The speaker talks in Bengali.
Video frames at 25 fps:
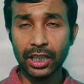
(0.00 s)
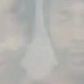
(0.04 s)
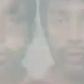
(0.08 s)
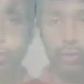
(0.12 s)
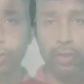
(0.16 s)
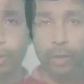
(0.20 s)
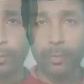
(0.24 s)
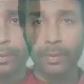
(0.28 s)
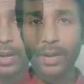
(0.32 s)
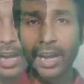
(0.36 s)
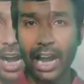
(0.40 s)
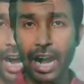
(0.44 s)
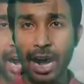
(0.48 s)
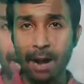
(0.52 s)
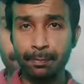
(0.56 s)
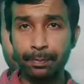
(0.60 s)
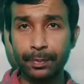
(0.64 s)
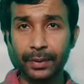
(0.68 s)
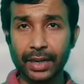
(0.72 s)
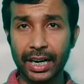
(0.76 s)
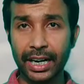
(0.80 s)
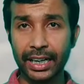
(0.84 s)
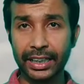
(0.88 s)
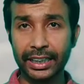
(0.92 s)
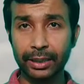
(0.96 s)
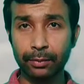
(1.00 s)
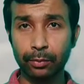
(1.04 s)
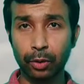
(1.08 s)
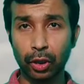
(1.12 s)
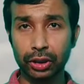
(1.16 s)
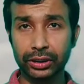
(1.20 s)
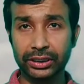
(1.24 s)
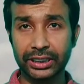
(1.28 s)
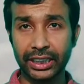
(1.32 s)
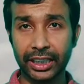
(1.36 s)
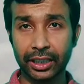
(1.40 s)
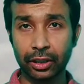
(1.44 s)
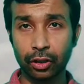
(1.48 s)
তবে আপনারা কি
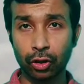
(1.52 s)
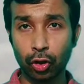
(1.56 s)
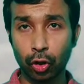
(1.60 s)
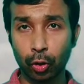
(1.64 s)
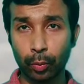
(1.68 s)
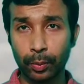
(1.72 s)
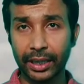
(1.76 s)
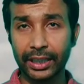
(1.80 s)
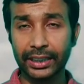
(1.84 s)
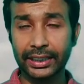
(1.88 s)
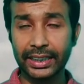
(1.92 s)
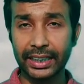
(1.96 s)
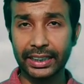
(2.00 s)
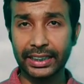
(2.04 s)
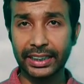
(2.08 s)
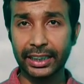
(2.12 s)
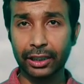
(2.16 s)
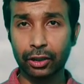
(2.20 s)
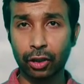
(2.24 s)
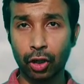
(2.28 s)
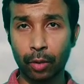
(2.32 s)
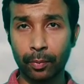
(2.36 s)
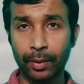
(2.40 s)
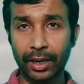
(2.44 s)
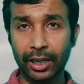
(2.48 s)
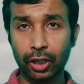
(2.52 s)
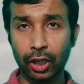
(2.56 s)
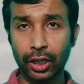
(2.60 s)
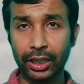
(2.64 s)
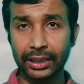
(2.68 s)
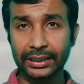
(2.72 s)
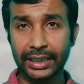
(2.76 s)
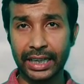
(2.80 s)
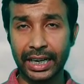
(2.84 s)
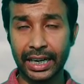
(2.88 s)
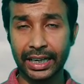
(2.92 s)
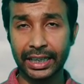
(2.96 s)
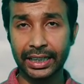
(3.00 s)
বলছেন নোবেলকে কি ক্ষমা করা
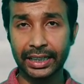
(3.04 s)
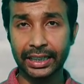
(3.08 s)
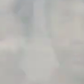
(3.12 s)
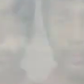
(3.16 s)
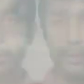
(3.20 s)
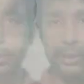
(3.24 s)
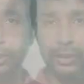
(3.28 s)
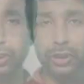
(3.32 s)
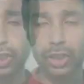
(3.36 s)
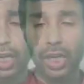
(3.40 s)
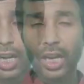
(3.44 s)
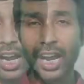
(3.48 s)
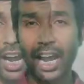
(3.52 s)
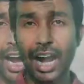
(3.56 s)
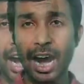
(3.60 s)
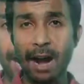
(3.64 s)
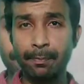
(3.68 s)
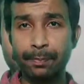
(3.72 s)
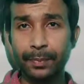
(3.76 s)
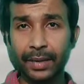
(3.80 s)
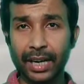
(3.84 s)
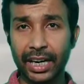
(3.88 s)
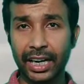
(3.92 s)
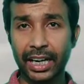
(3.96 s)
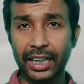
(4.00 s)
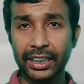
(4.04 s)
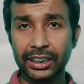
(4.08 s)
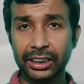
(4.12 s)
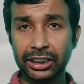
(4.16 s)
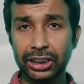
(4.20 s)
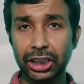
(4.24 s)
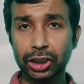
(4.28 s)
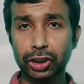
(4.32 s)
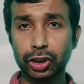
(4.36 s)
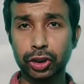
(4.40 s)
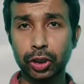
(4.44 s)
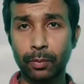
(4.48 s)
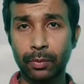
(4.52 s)
যায় এই বিষয়ে আপনারা
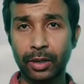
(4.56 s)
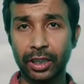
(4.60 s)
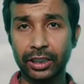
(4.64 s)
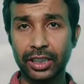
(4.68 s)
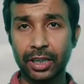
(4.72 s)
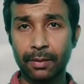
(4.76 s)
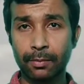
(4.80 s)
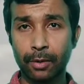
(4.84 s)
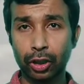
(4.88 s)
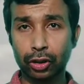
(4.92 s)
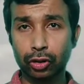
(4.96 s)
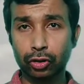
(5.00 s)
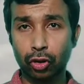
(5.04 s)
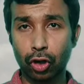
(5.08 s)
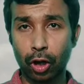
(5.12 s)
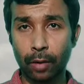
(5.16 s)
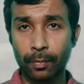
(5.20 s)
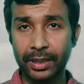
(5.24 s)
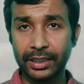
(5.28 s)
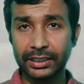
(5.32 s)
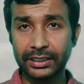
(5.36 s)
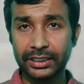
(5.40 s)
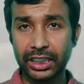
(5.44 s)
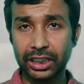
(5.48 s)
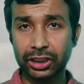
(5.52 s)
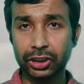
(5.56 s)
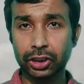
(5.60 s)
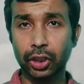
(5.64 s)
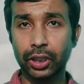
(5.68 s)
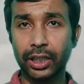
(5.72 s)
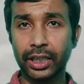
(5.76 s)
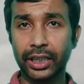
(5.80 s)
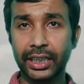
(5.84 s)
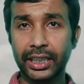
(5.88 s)
নিজস্ব মতামত কমেন্ট সেকশনে